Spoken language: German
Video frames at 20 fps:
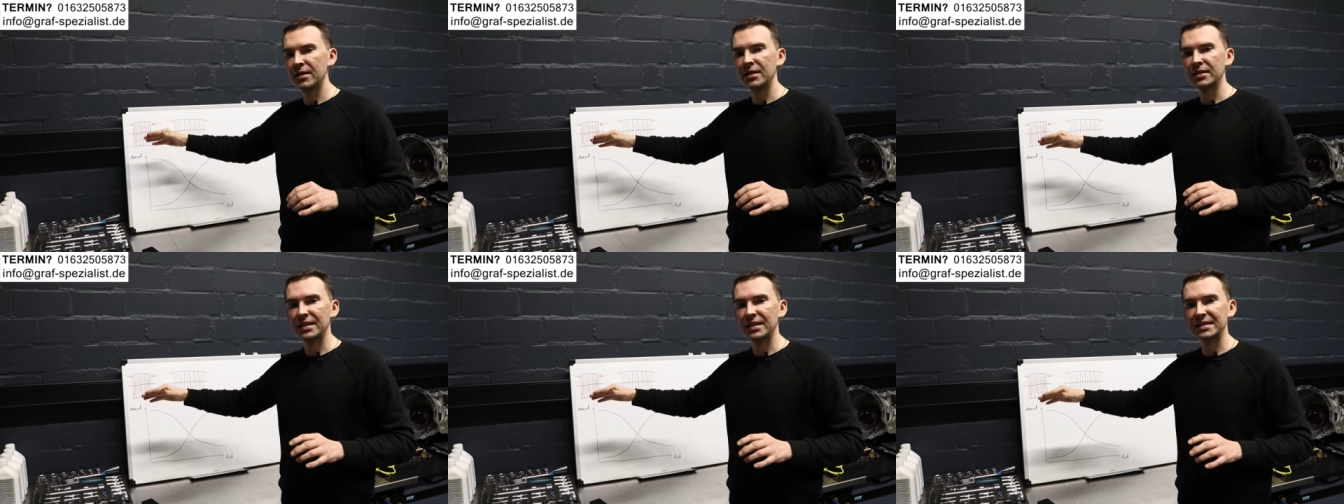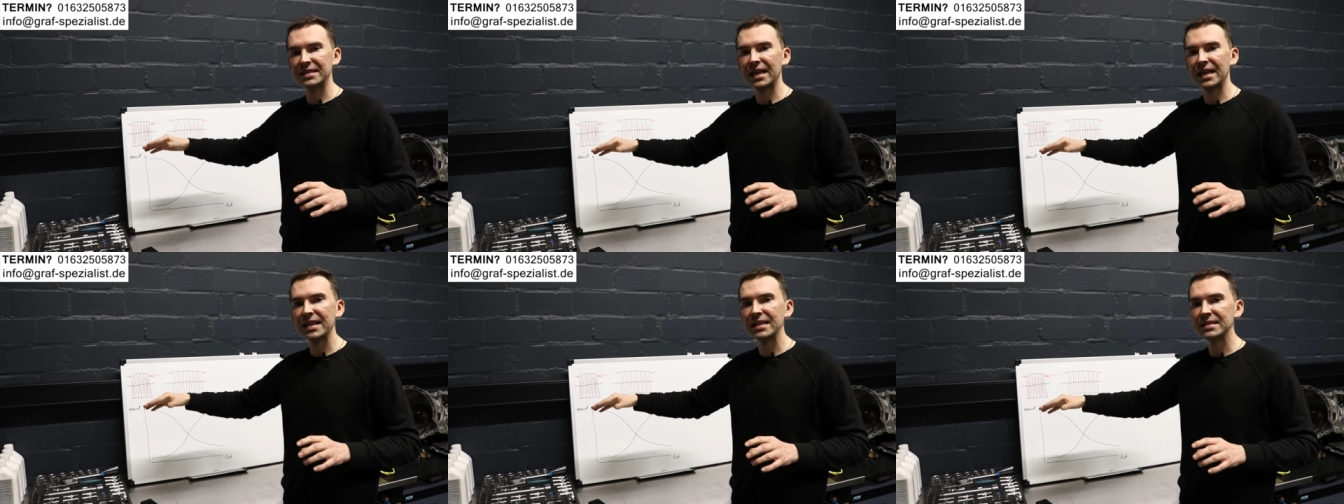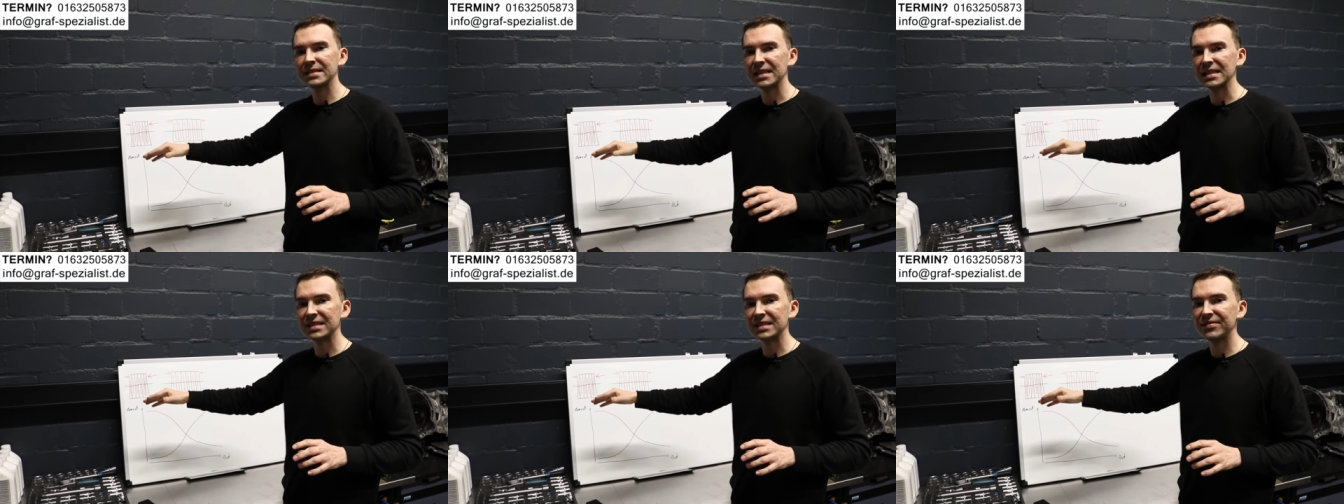das
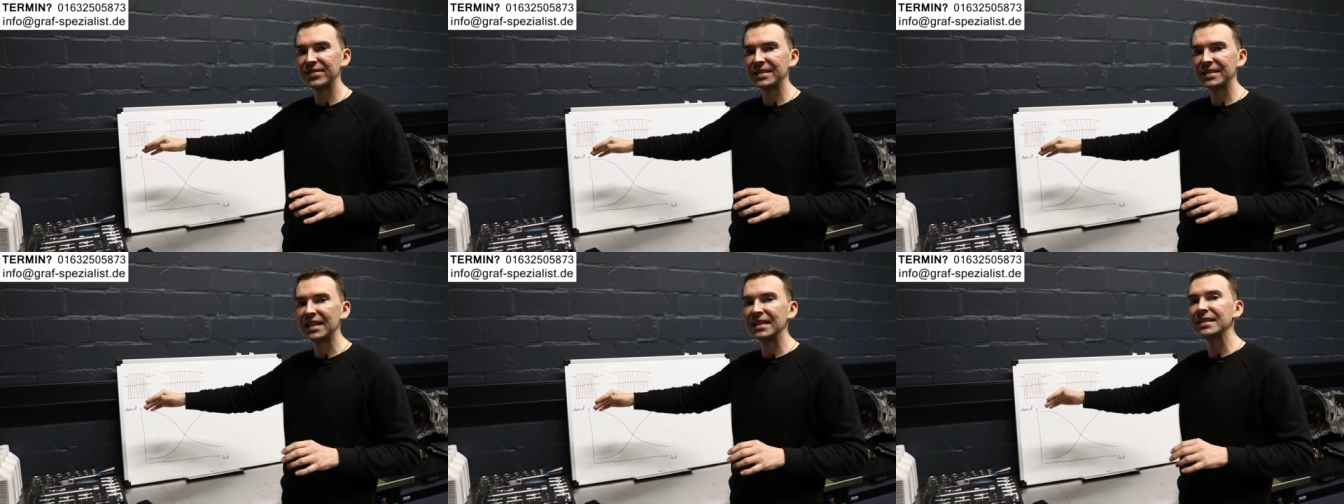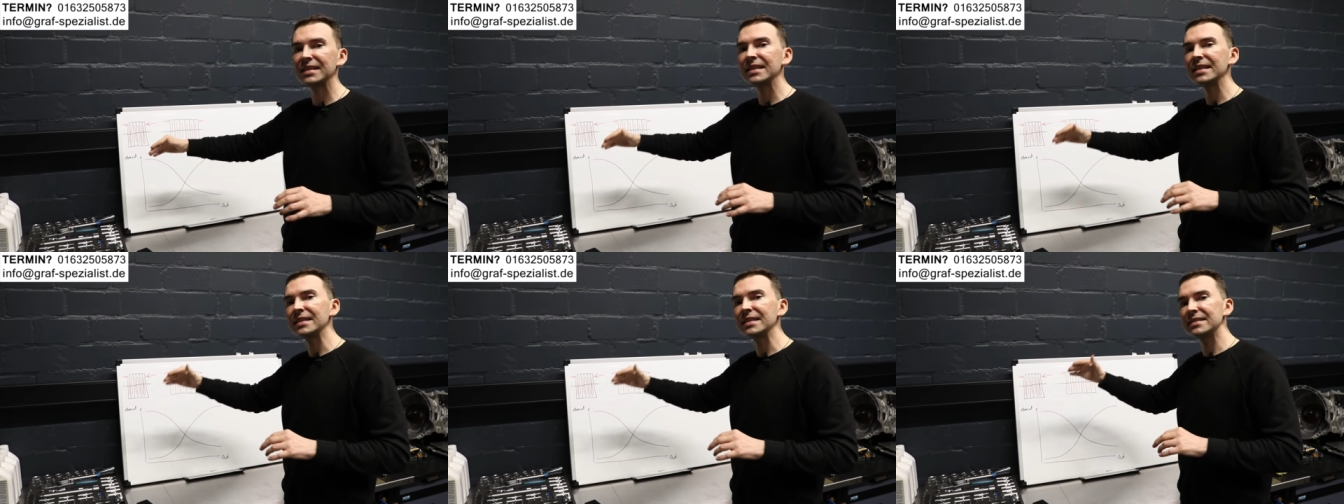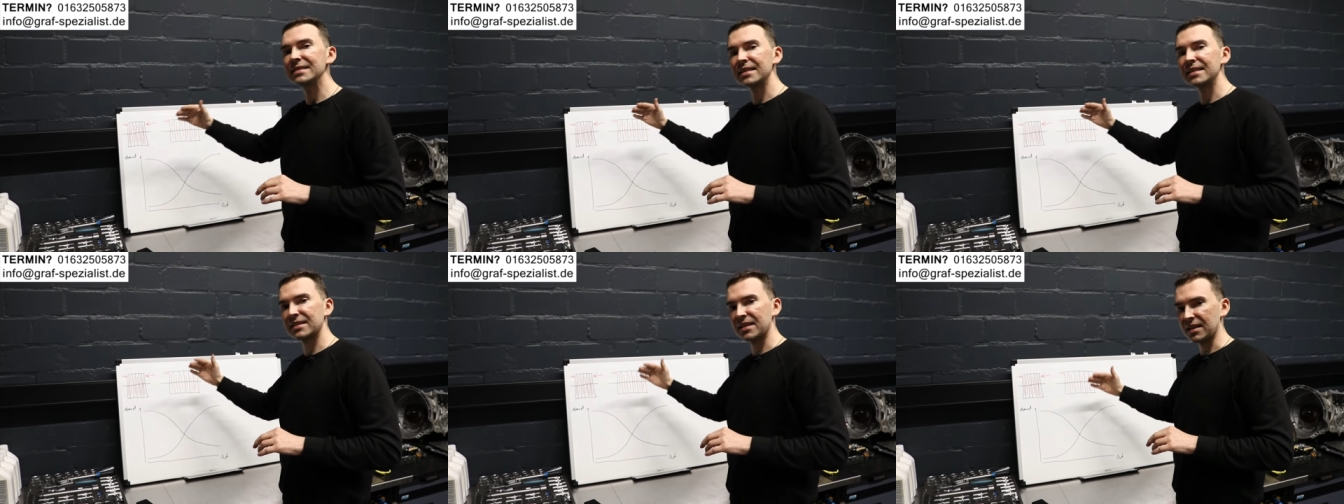heißt, es wird der
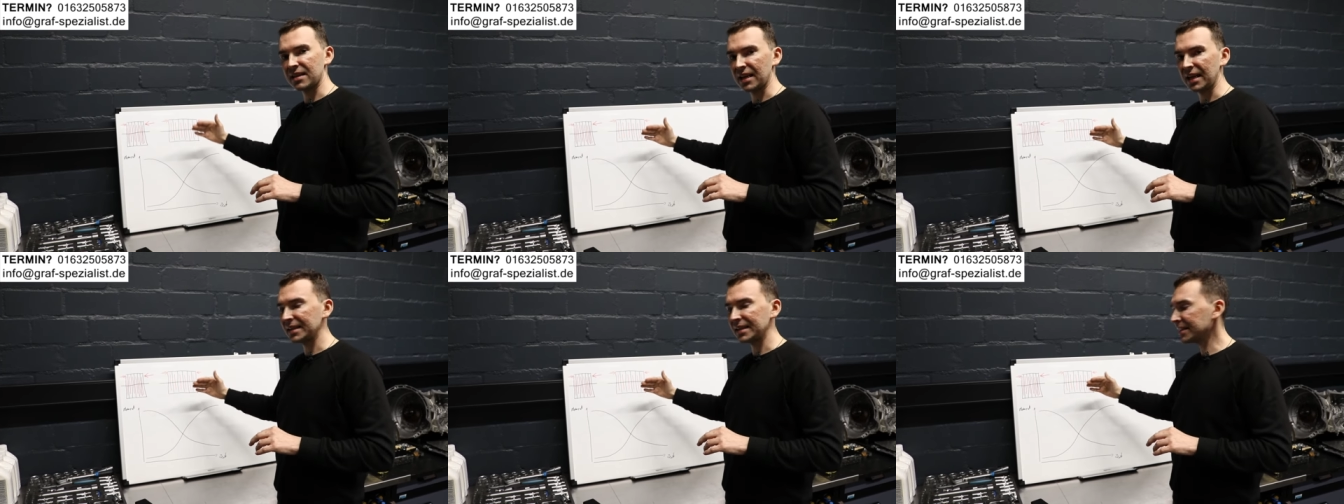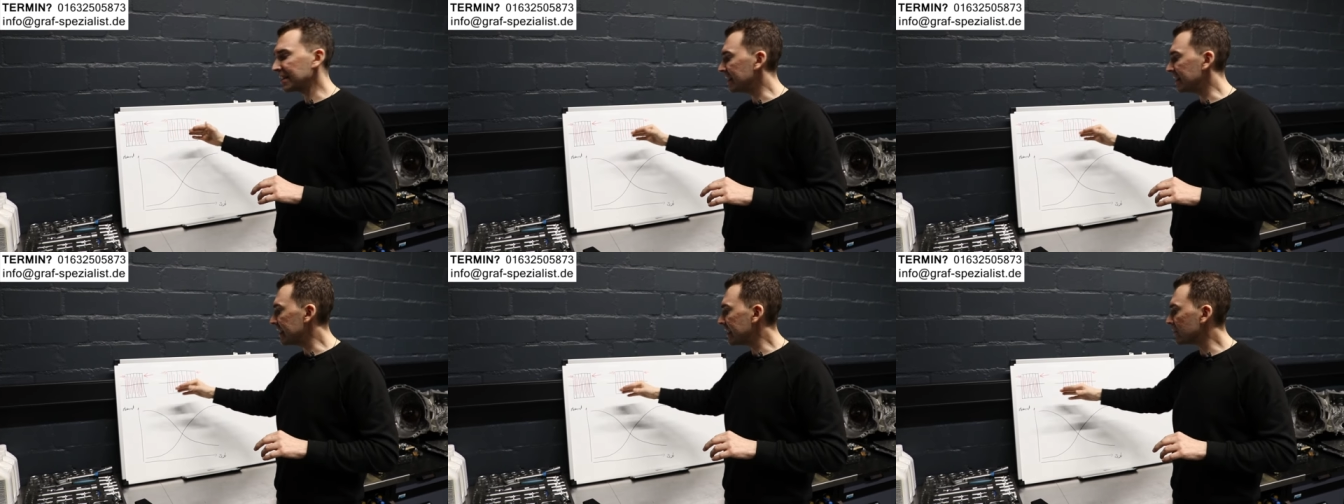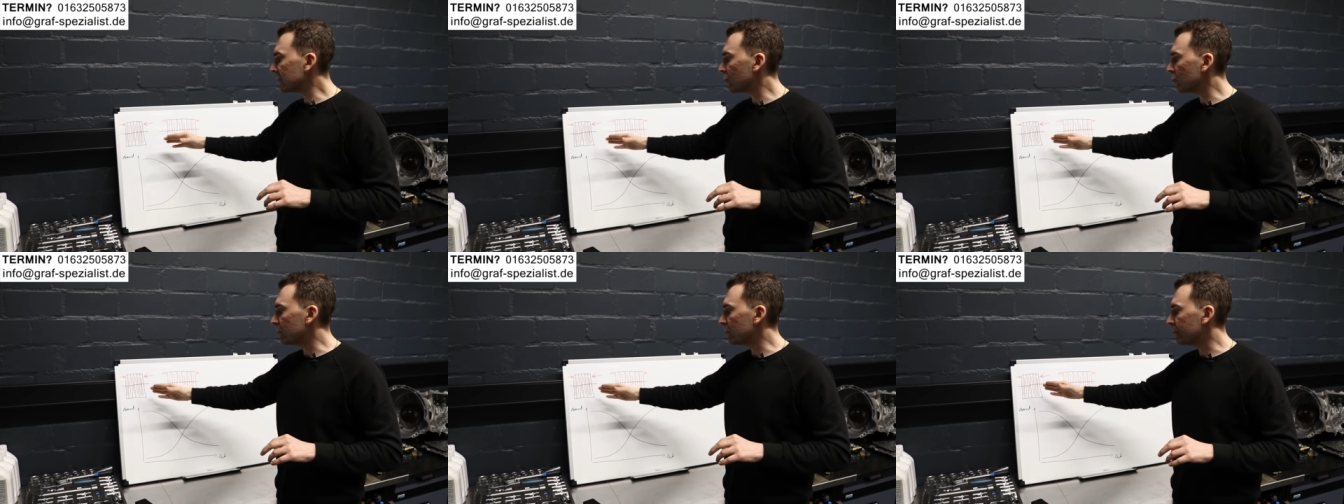nächste Gang
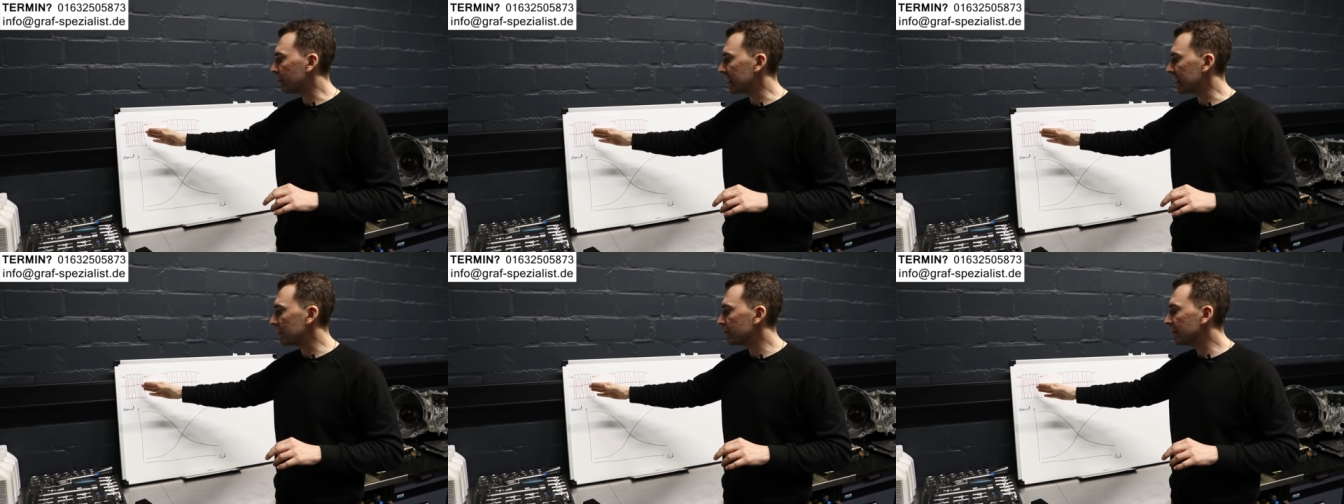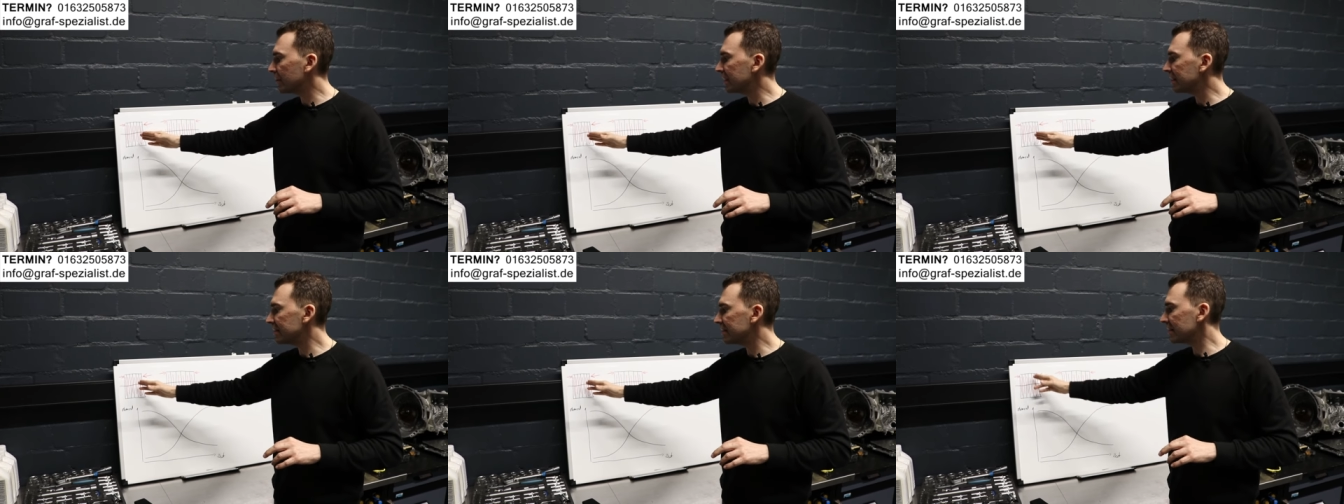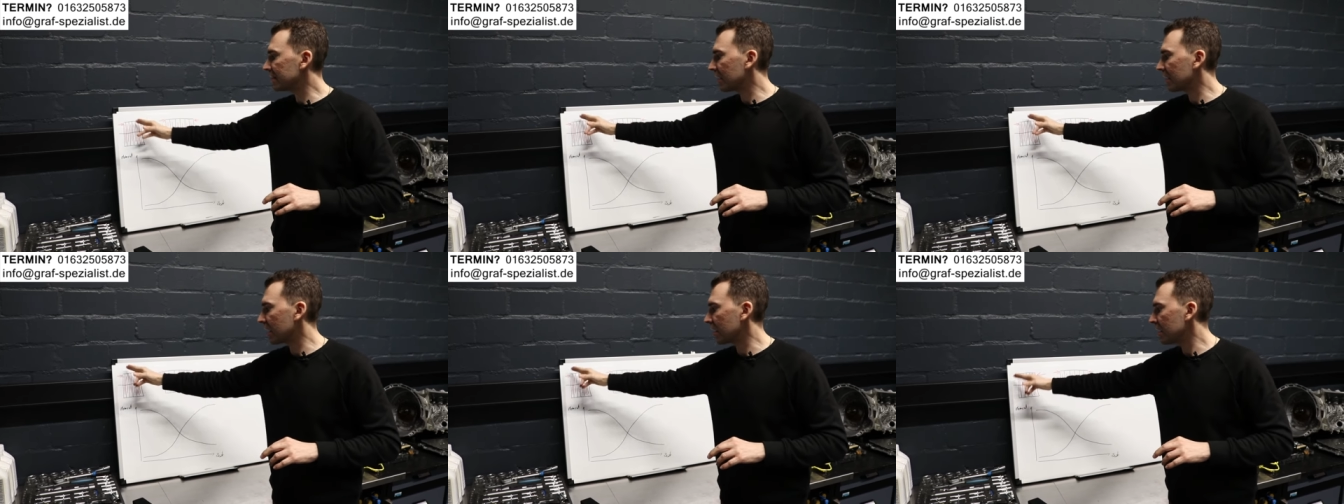angelegt und bei dem
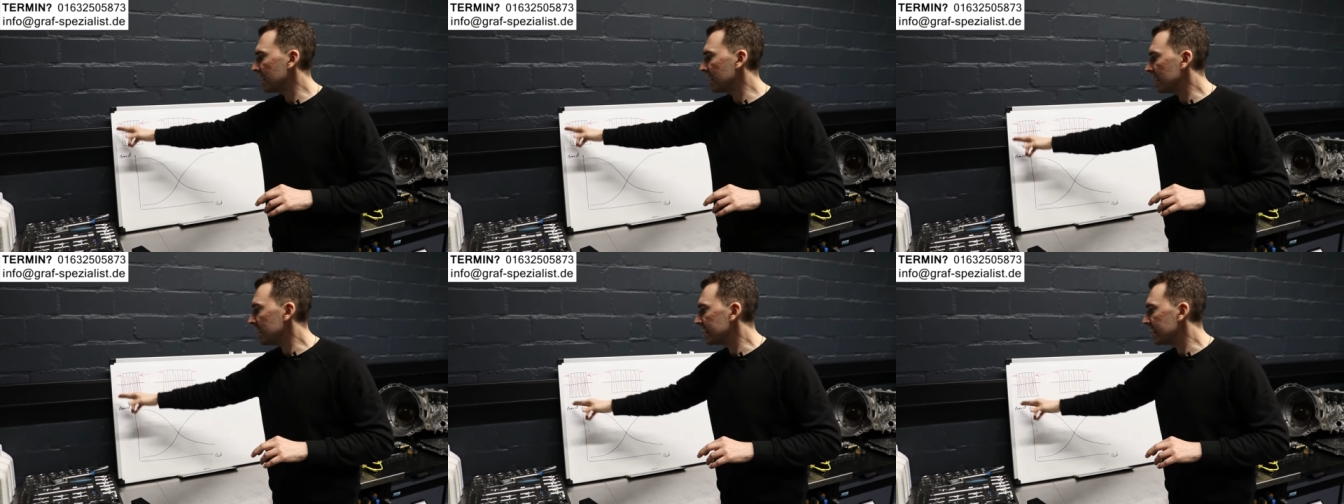nächsten Gang